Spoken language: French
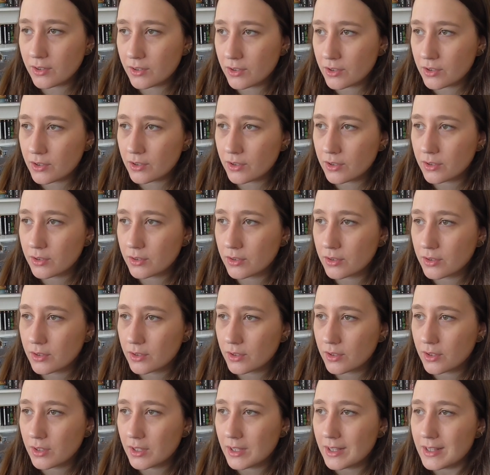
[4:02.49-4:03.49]
Euh,
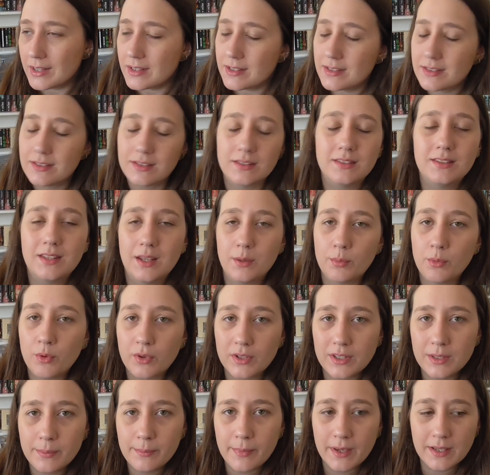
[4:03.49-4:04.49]
c'est
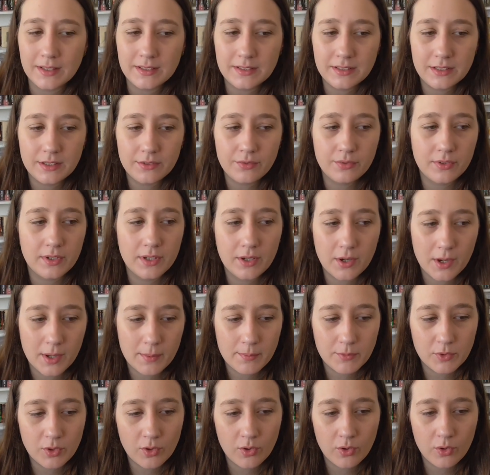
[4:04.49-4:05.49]
tellement immersif et en
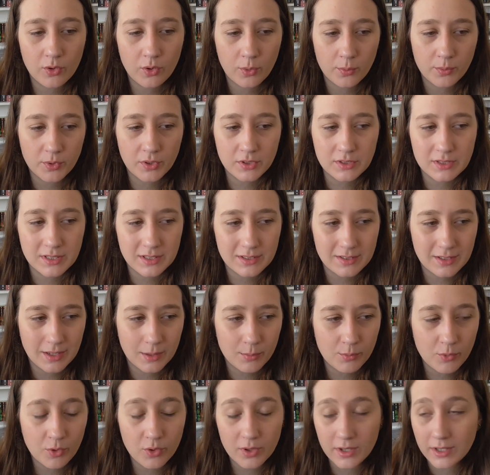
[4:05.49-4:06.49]
même temps l'ambiance est
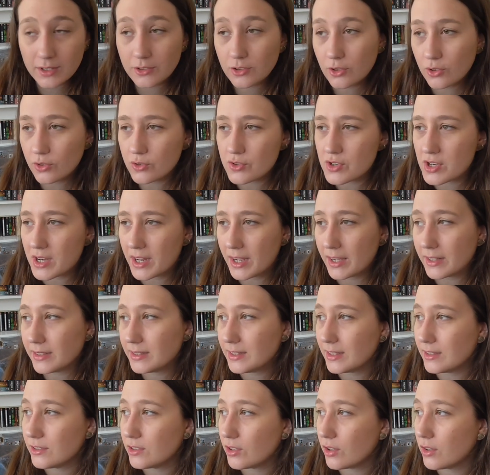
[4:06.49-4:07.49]
tellement étrange et
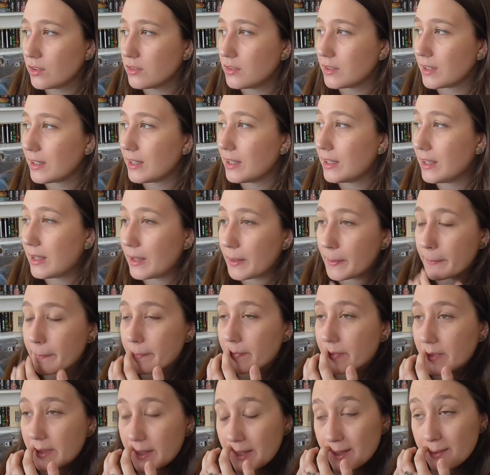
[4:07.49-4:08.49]
inquiétante et
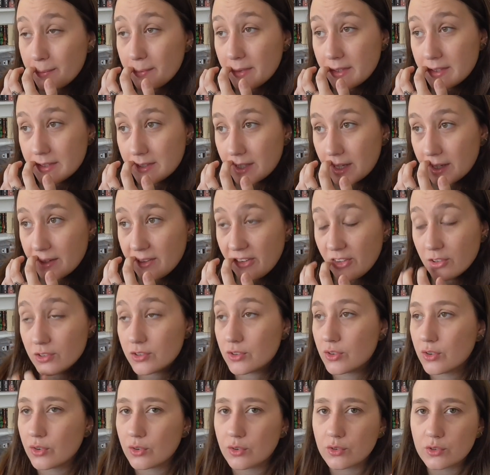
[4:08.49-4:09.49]
et
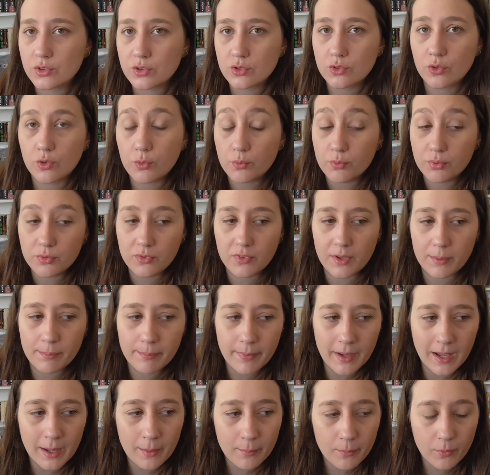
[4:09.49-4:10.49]
mystérieuse que je ne pouvais
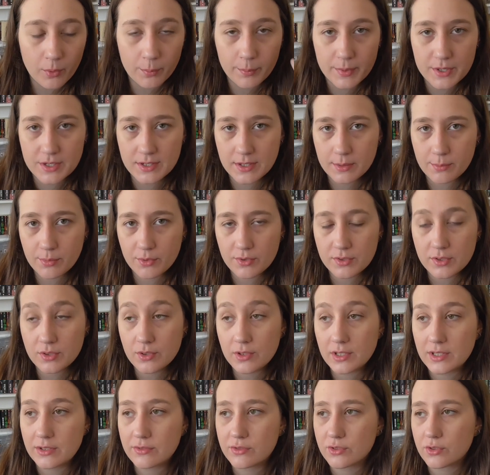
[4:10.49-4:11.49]
pas m'empêcher de penser
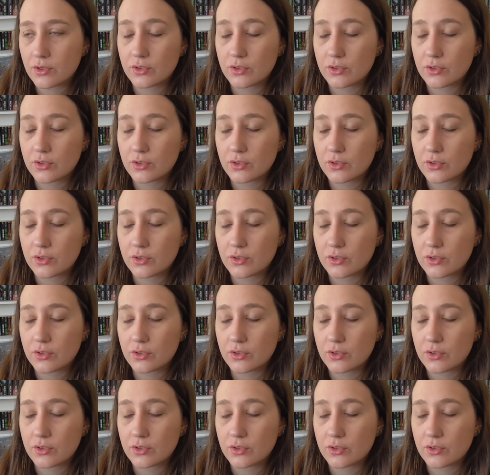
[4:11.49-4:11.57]
au livre.